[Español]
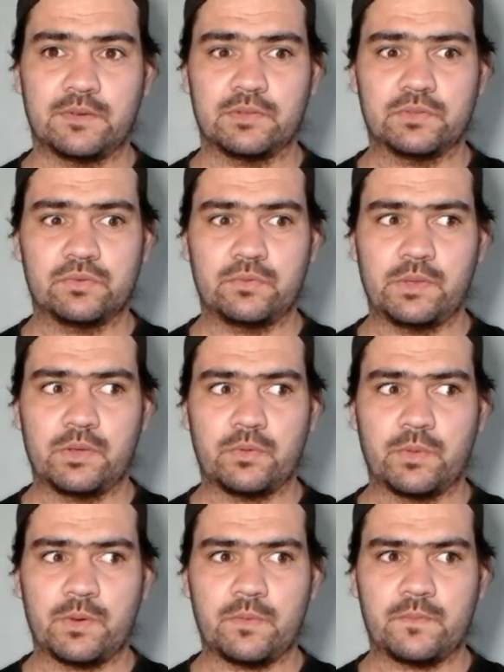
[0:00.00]
cuando subo video
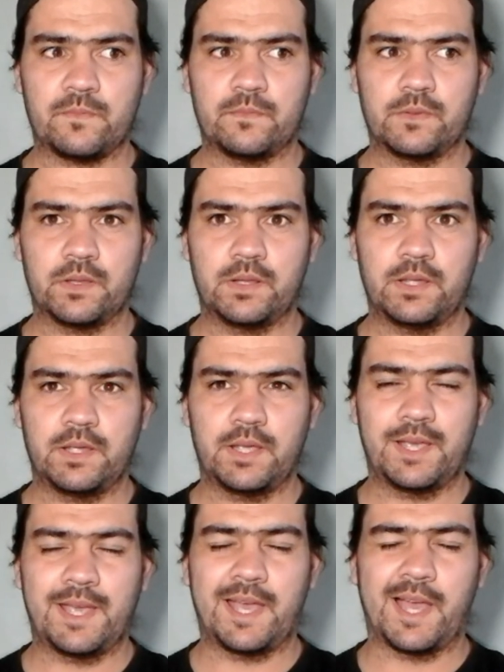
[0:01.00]
nuevo.
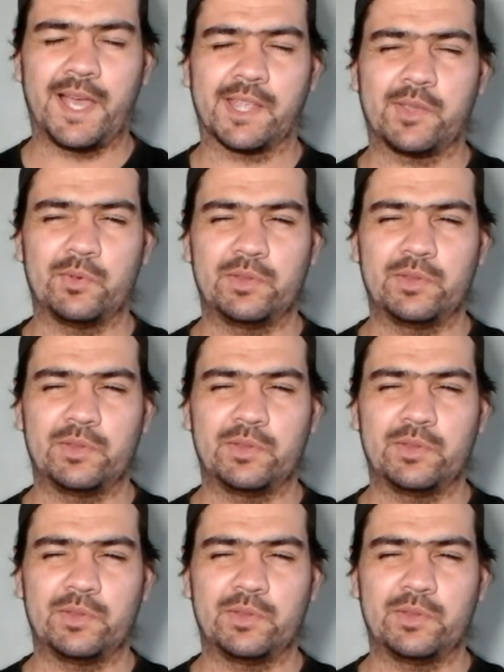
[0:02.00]
Aunque